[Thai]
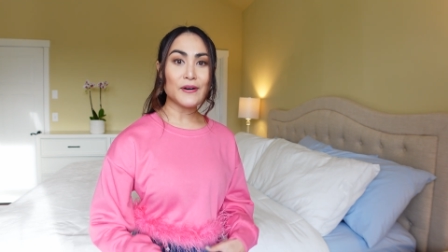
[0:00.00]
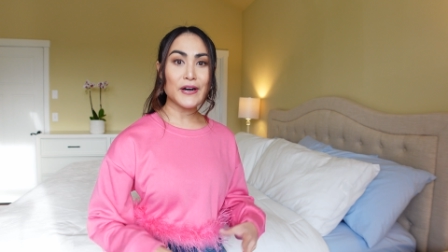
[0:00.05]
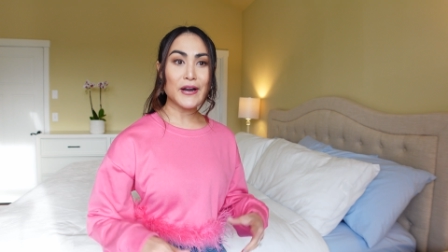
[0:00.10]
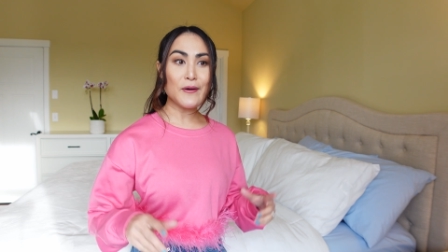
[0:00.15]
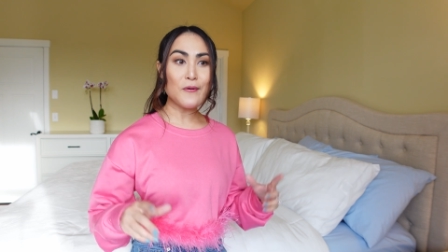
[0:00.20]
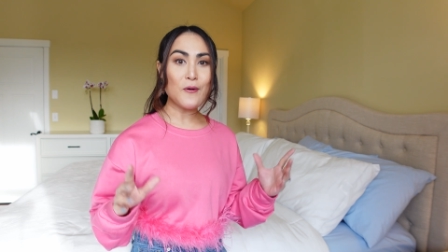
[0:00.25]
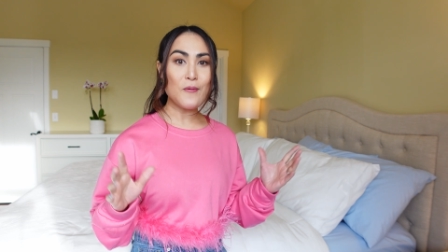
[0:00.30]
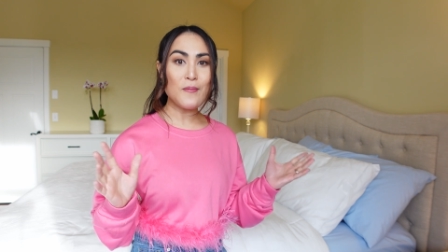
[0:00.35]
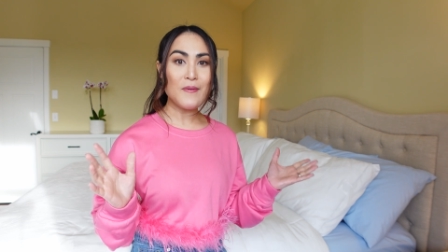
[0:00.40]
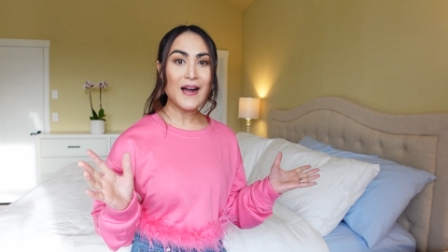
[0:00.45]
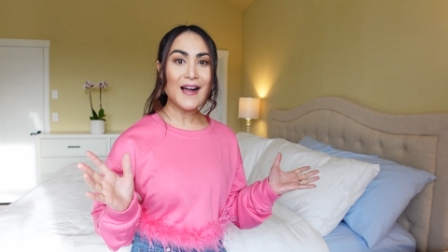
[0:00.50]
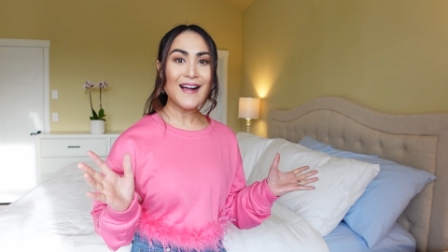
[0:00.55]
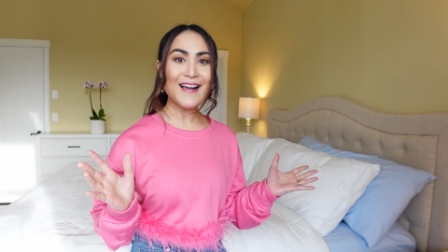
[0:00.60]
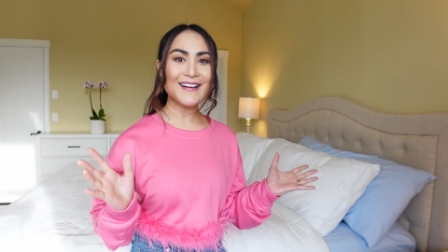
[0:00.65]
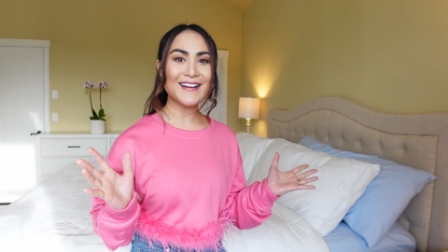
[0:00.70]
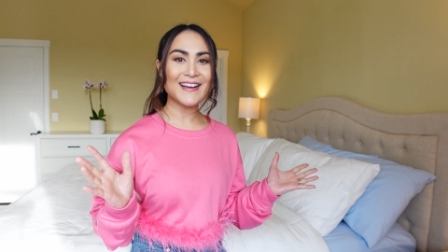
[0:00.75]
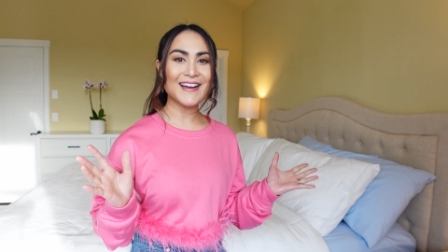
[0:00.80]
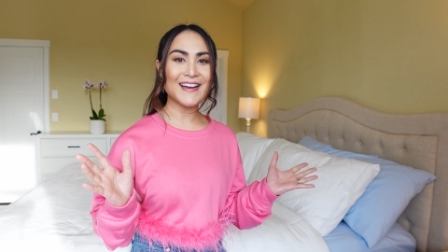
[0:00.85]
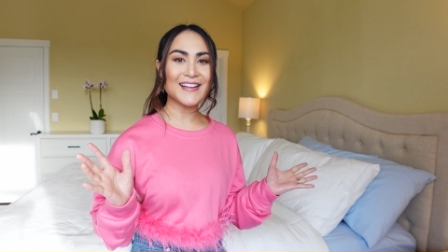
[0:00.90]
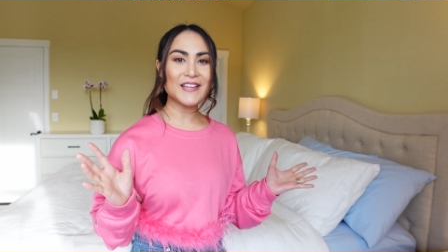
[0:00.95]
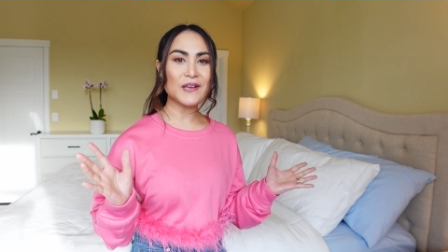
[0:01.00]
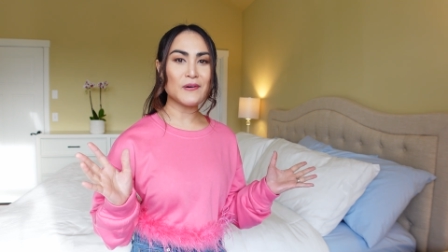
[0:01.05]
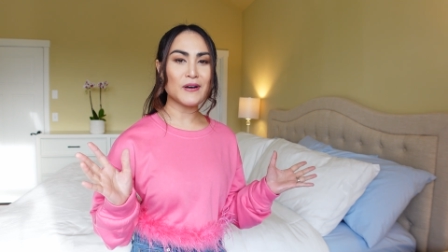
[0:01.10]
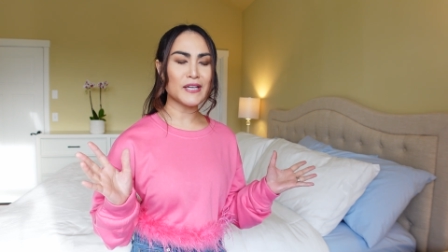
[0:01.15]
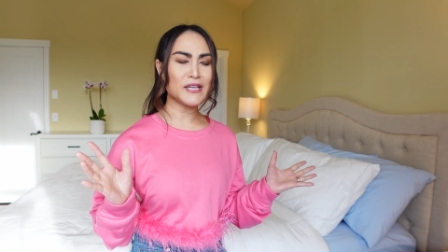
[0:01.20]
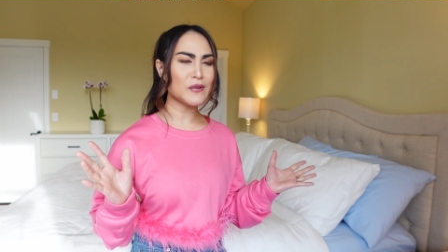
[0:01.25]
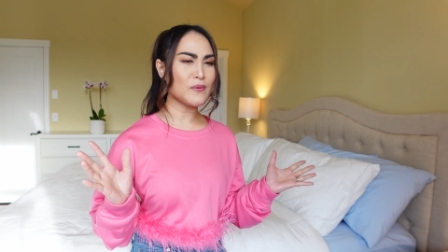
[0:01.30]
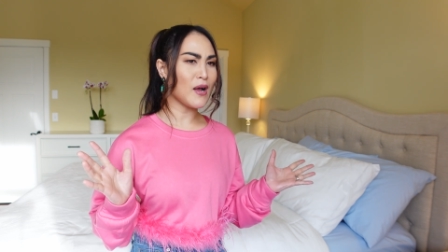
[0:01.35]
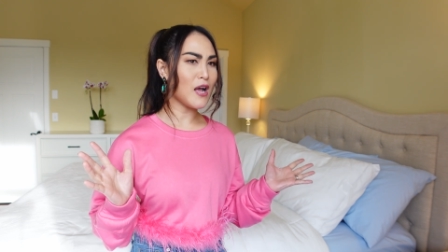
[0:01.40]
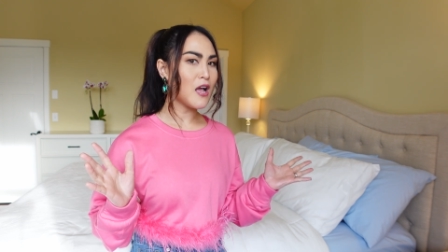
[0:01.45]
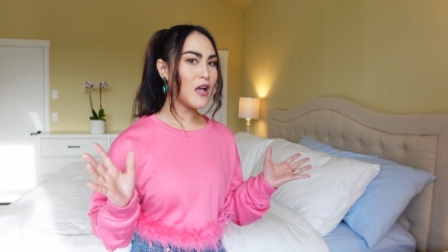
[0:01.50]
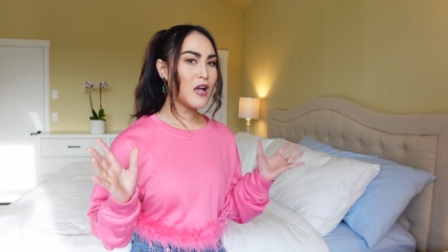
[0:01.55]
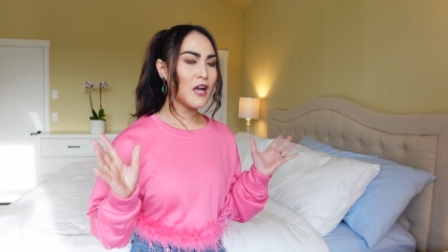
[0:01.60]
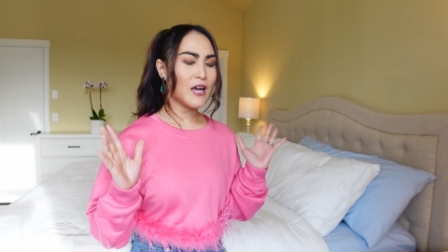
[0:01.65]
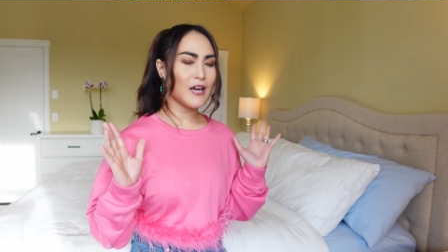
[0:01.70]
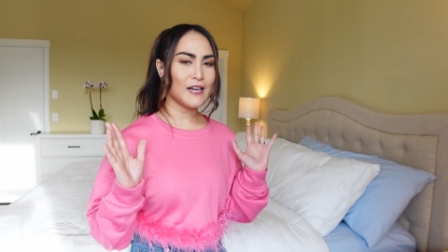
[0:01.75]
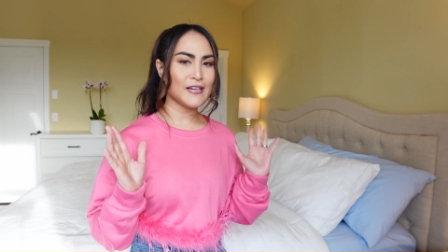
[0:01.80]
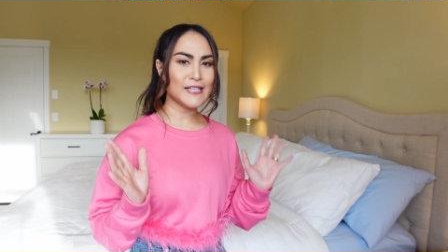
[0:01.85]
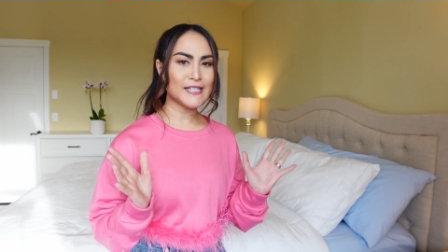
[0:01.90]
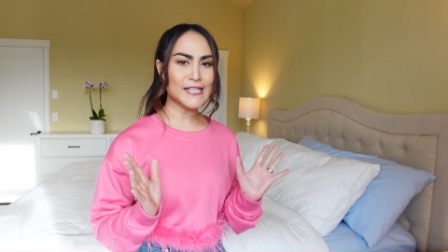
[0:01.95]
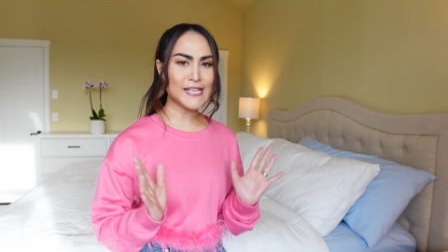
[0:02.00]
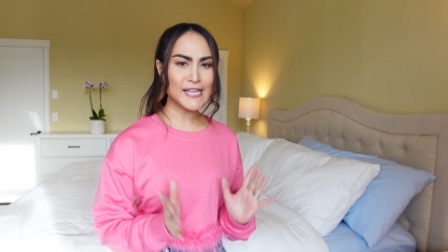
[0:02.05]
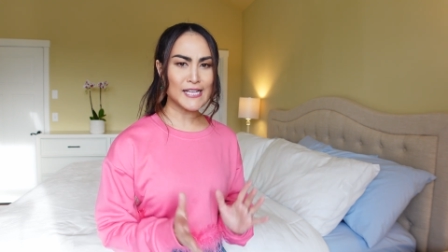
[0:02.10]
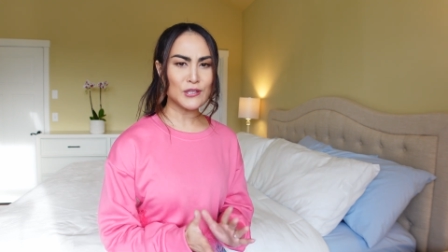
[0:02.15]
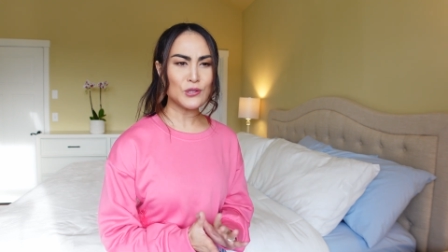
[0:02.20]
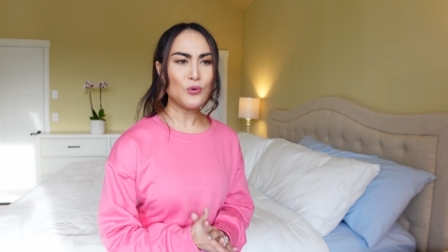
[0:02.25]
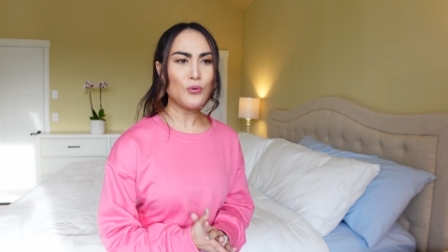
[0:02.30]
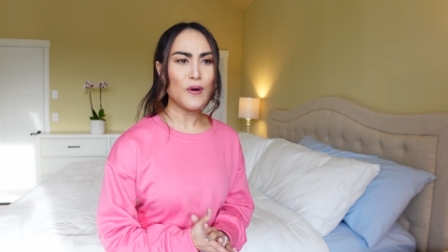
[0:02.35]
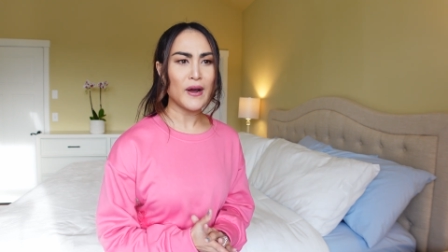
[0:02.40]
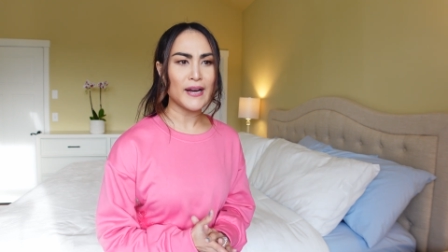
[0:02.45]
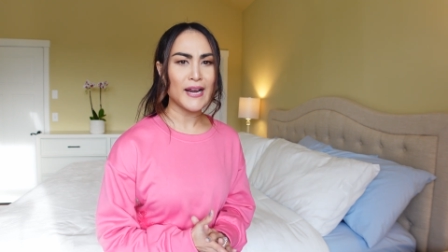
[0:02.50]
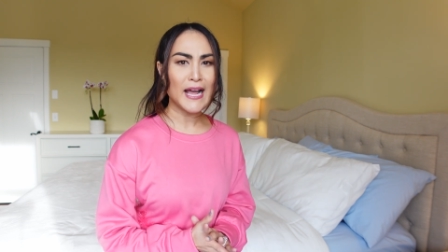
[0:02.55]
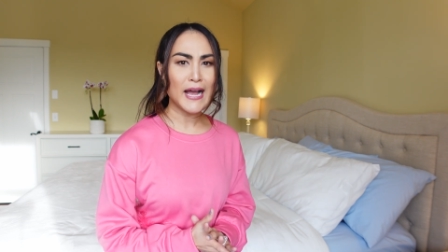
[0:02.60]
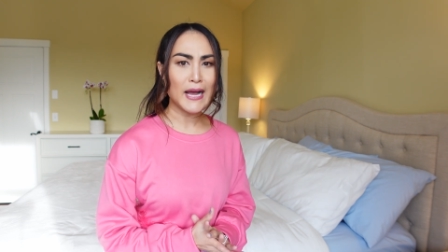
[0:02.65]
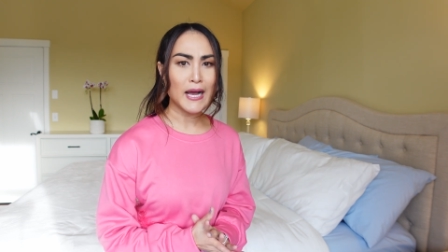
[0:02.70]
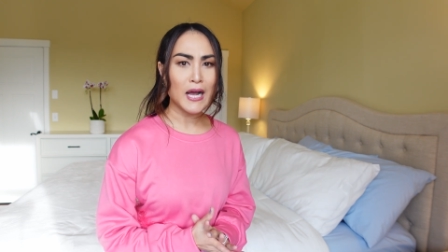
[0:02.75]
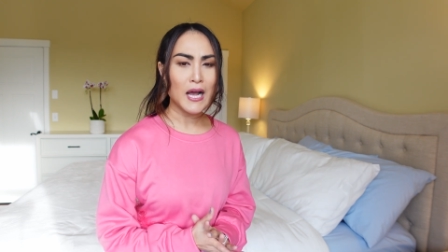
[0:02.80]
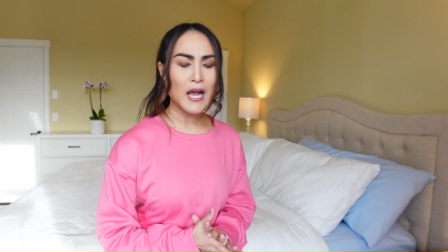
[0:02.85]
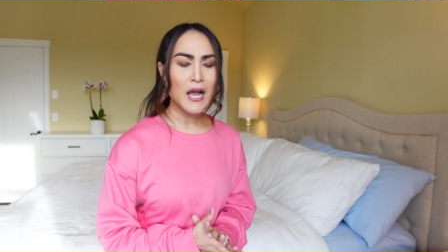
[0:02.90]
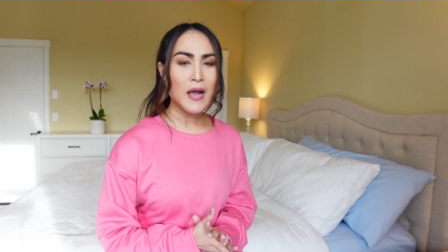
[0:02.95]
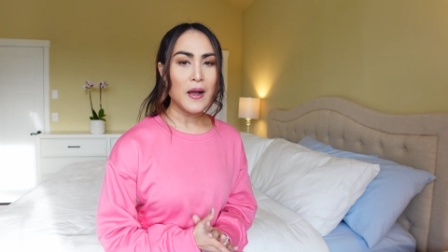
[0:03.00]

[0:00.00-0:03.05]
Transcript: เร็วมากนะคะ แต่ว่าคิดว่า เอ้ยที่ตรวจอ่ะ